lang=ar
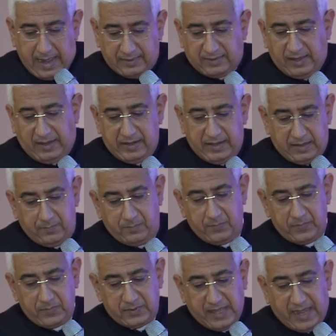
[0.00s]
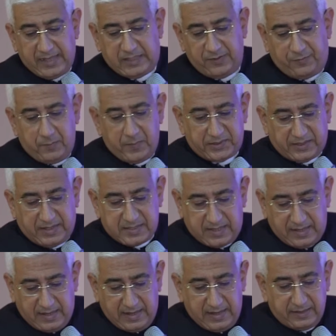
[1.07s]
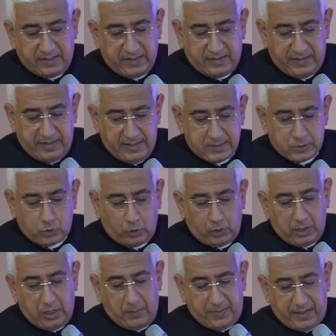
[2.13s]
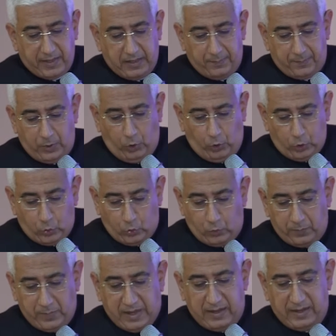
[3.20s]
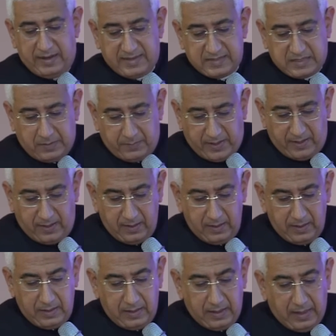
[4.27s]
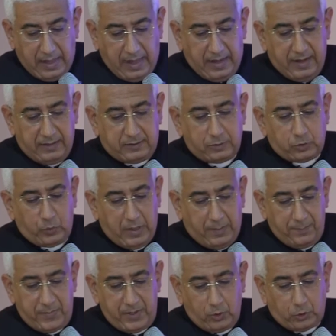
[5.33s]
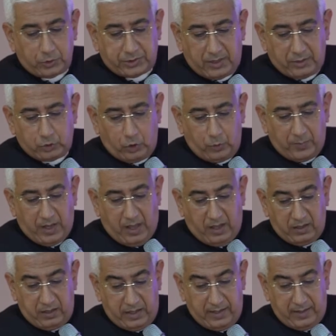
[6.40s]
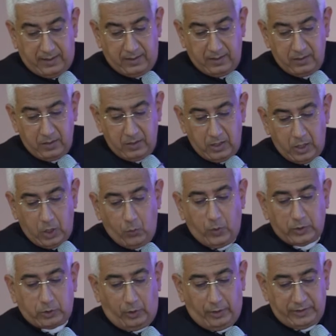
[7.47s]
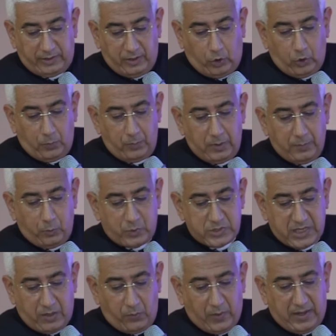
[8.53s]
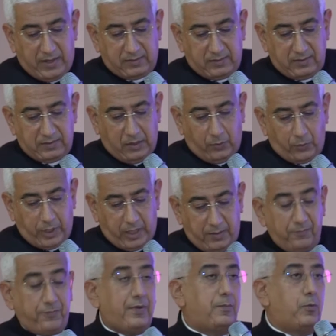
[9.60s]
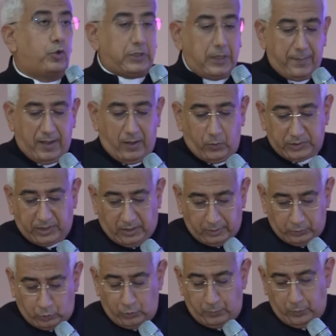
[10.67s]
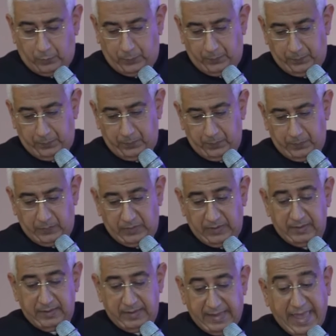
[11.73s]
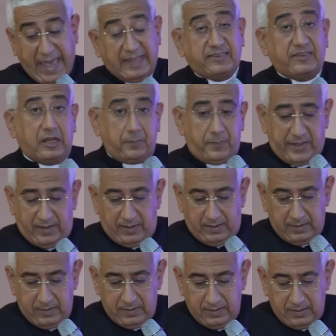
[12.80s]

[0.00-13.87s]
التعليم تهدف المدرسه الى تجهيز طلابها بالعلوم اللازمه التي تنمي قدراتهم العقليه وتعدهم لمزاوله دورهم في المجتمع وتقدمه التربيه